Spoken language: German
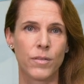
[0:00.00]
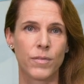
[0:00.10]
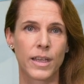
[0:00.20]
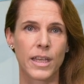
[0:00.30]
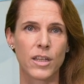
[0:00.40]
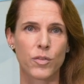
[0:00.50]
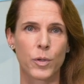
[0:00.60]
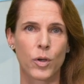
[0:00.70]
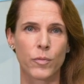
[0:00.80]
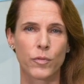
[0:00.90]
Wer geht,
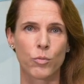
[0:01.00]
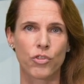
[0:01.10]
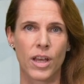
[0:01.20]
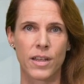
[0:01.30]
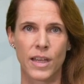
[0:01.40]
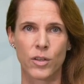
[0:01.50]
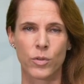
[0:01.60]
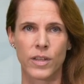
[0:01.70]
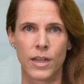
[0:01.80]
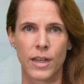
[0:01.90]
bekommt vom Staat ein
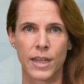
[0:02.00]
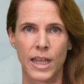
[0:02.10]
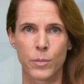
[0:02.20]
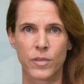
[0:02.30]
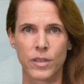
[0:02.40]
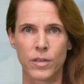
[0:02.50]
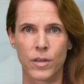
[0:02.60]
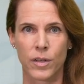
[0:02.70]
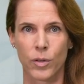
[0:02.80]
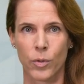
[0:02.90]
Hotel an einem
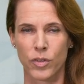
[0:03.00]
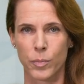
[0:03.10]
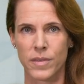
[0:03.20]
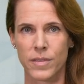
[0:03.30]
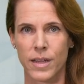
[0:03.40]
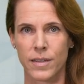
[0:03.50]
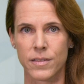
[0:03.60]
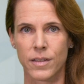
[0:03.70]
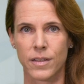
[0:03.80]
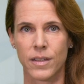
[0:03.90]
sichereren Ort
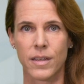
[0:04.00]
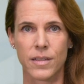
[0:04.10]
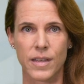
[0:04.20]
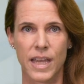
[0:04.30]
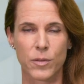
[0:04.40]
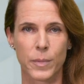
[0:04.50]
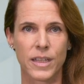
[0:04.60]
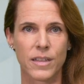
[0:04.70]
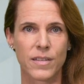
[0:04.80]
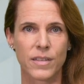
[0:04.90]
bezahlt. Seit
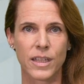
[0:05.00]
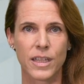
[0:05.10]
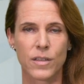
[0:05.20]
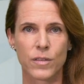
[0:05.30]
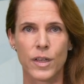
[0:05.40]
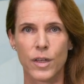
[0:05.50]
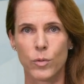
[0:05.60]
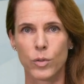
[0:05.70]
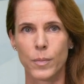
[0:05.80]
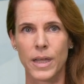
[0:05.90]
Beginn des Krieges
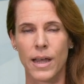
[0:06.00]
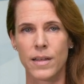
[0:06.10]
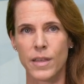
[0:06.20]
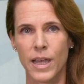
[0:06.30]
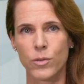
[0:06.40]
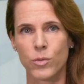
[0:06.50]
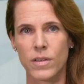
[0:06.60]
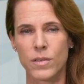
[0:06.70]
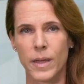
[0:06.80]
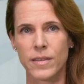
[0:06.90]
wurden mehr als
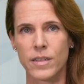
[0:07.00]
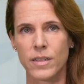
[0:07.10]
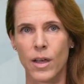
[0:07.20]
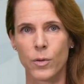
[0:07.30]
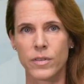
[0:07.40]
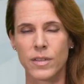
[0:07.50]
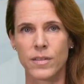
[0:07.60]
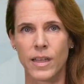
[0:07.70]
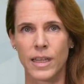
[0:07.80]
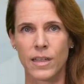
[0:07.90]
120.000
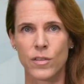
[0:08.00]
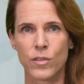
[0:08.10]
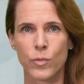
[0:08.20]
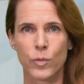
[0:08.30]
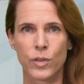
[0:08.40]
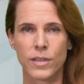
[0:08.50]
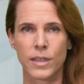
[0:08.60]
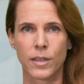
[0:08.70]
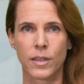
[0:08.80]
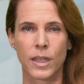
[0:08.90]
Israelis zu
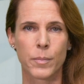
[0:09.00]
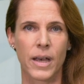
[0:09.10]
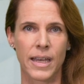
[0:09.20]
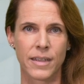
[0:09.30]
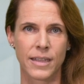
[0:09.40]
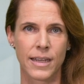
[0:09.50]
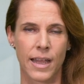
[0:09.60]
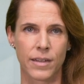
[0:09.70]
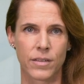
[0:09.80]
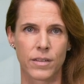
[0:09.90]
Flüchtlingen im eigenen
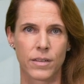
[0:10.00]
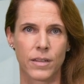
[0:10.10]
Land.